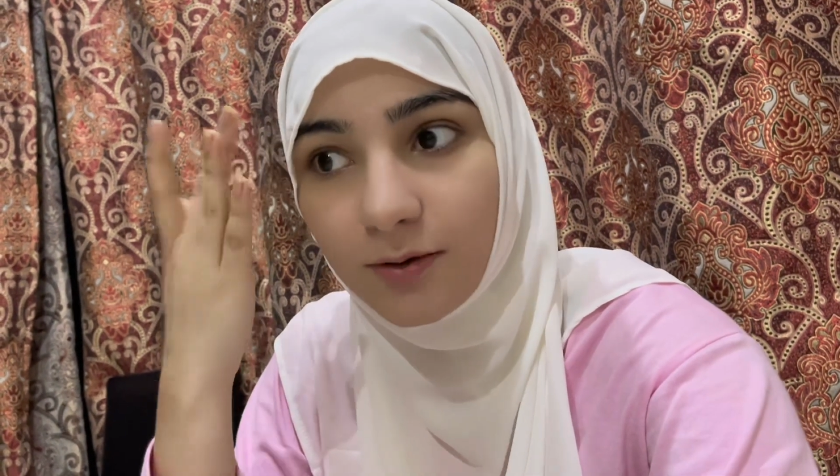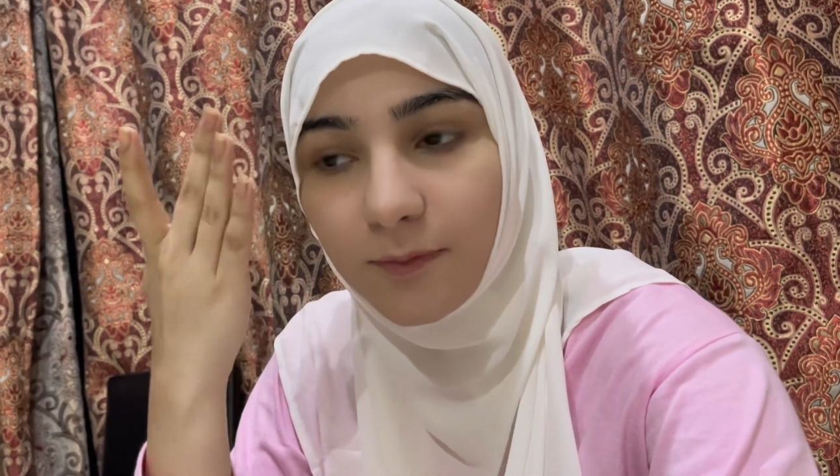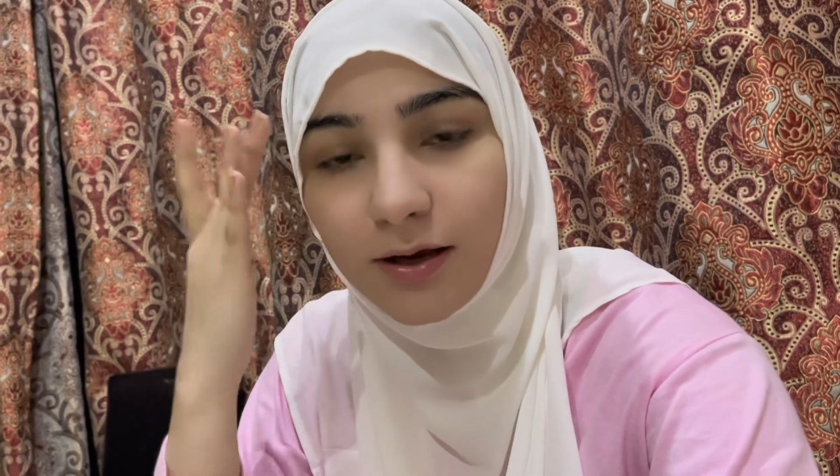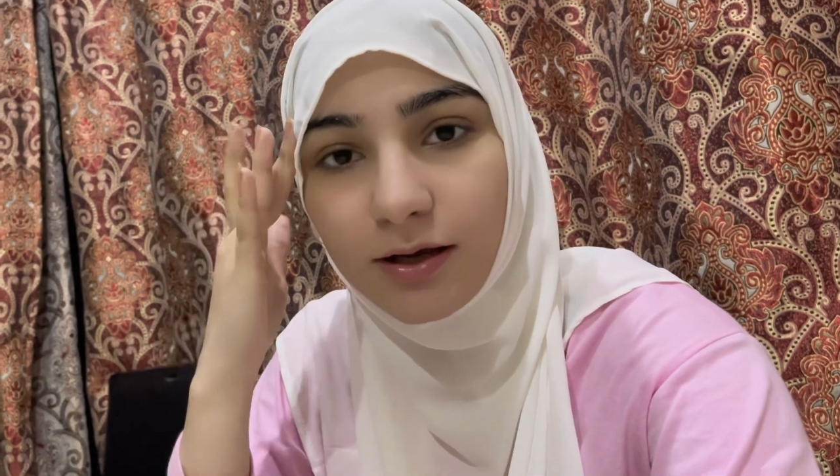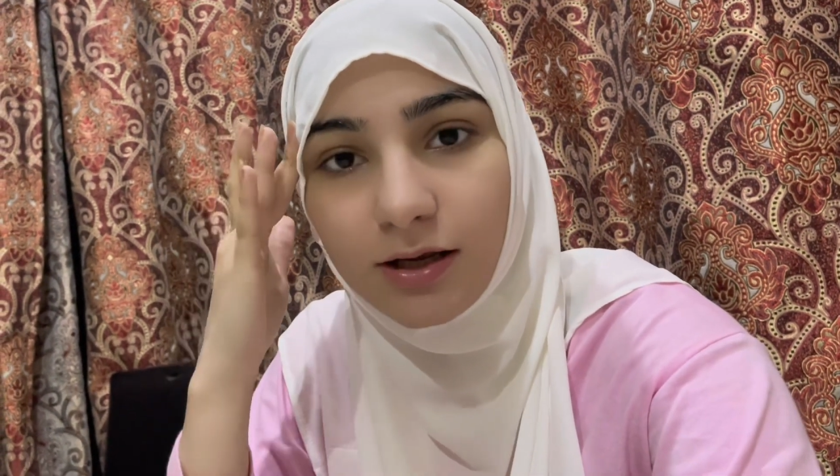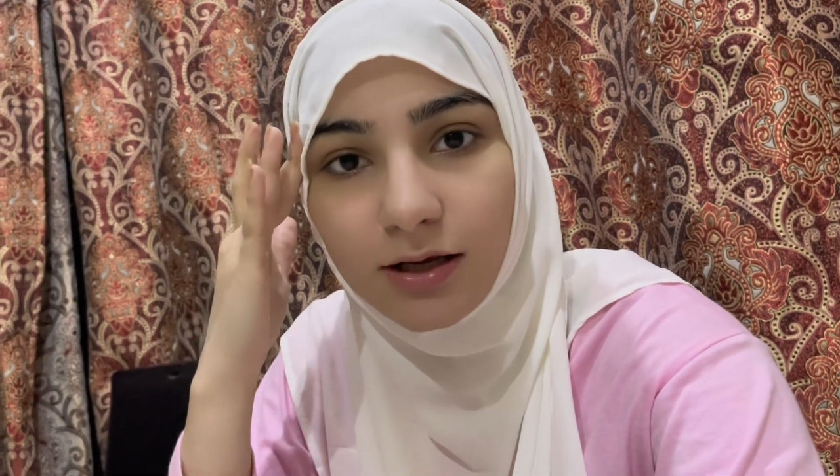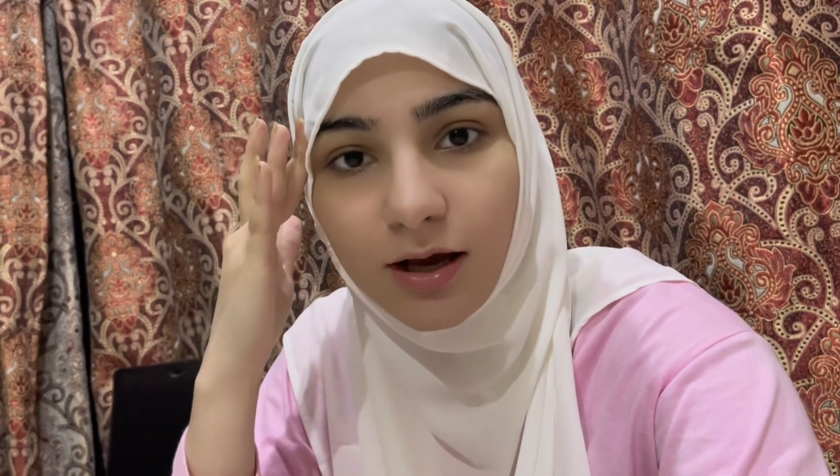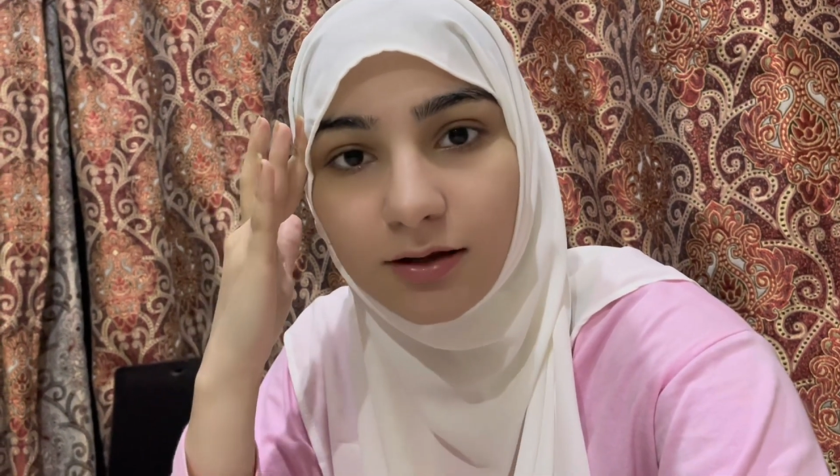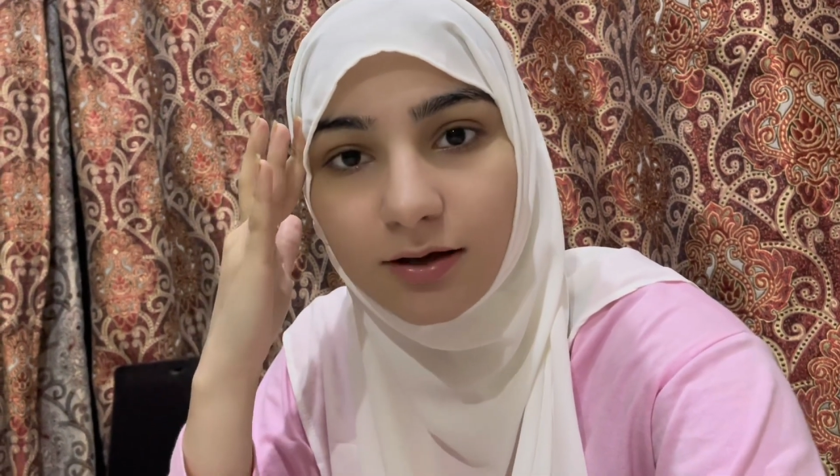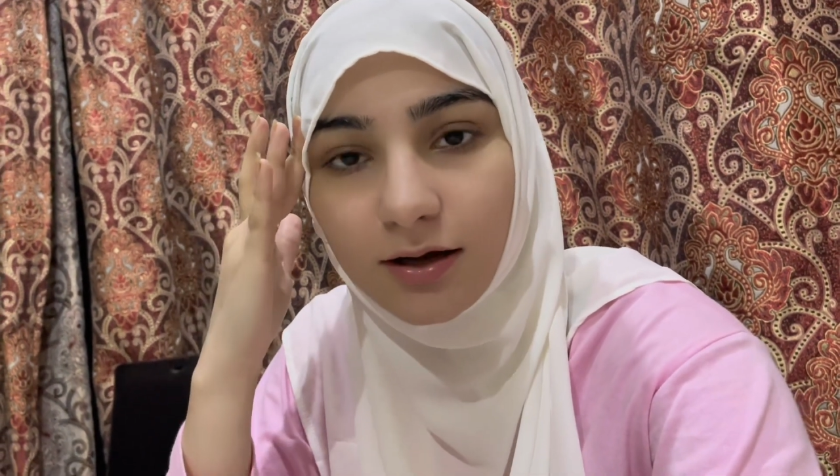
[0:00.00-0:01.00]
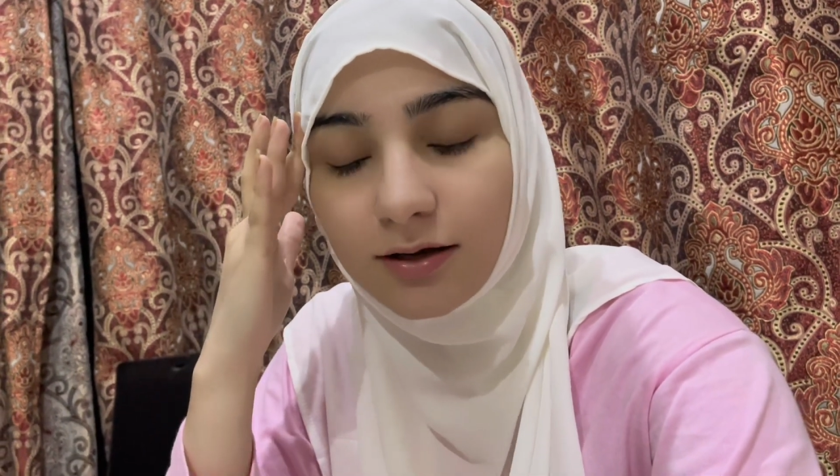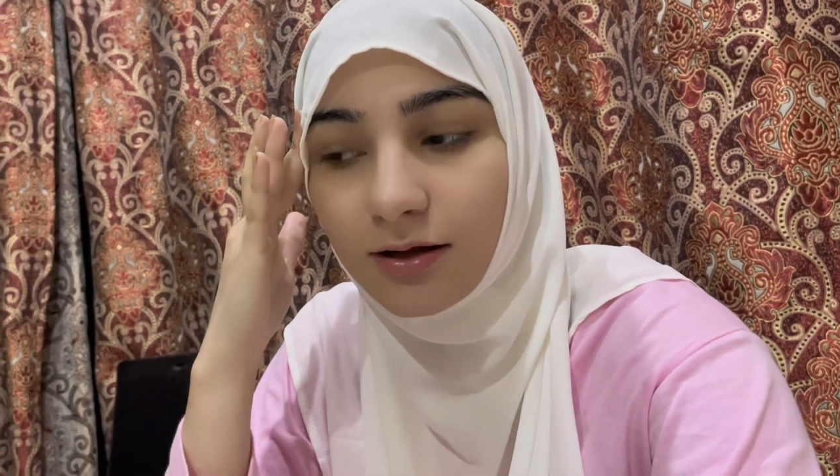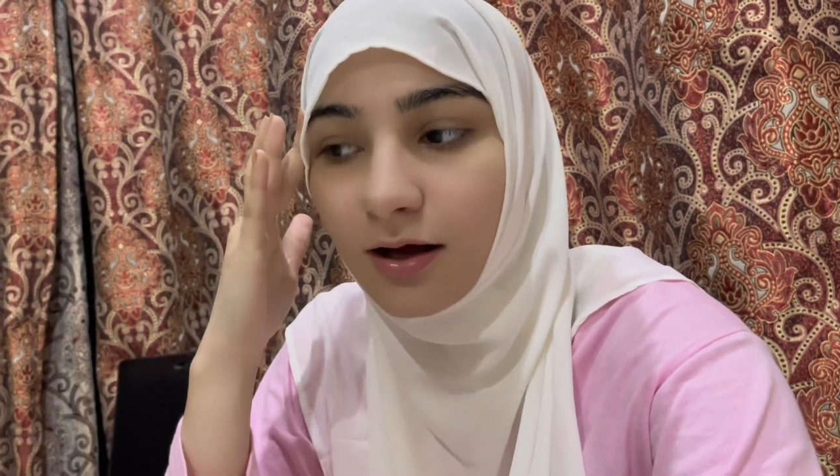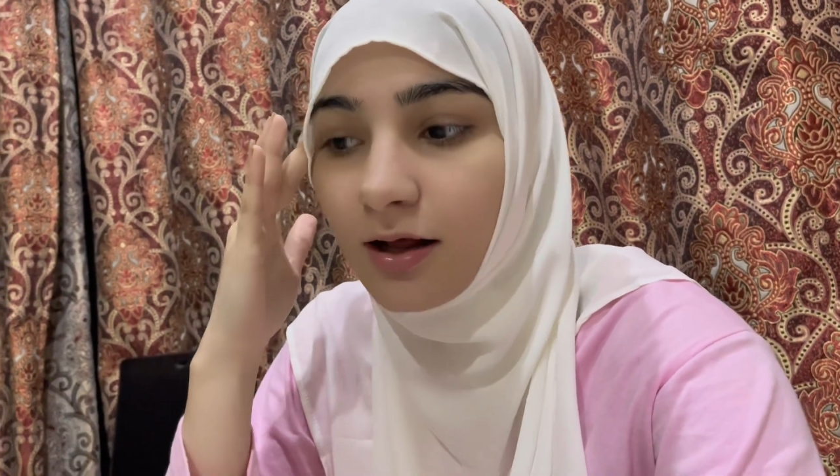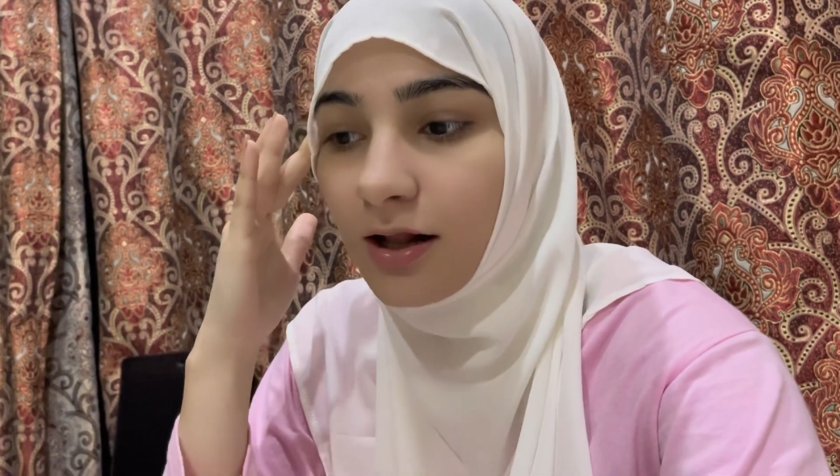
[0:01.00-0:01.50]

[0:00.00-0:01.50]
कलमा ही नहीं याद आ रहा था